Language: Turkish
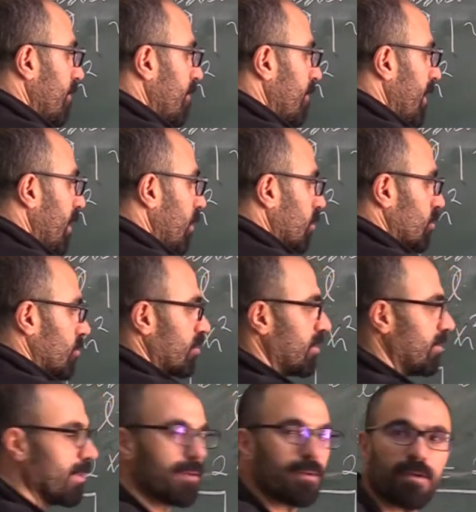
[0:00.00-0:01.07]
B olur.
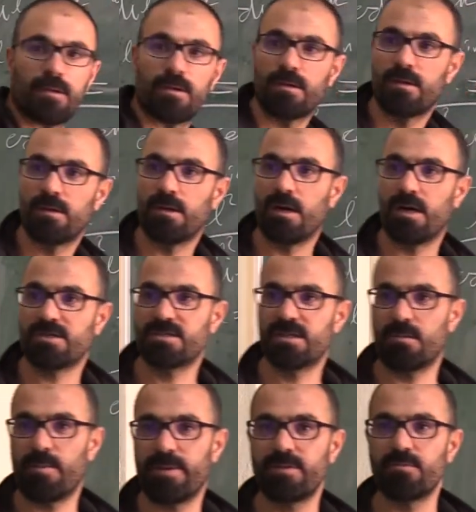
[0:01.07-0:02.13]
Değil mi?
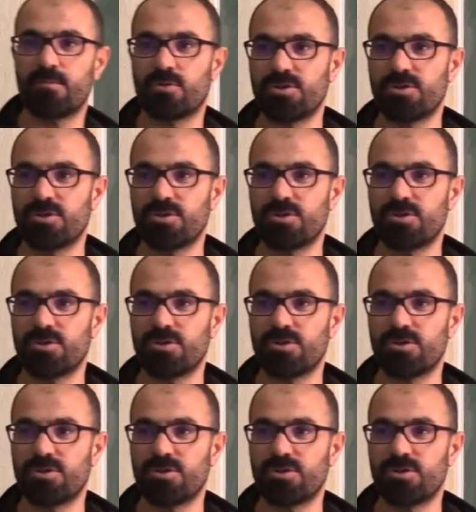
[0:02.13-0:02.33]
Açısal momentum bu.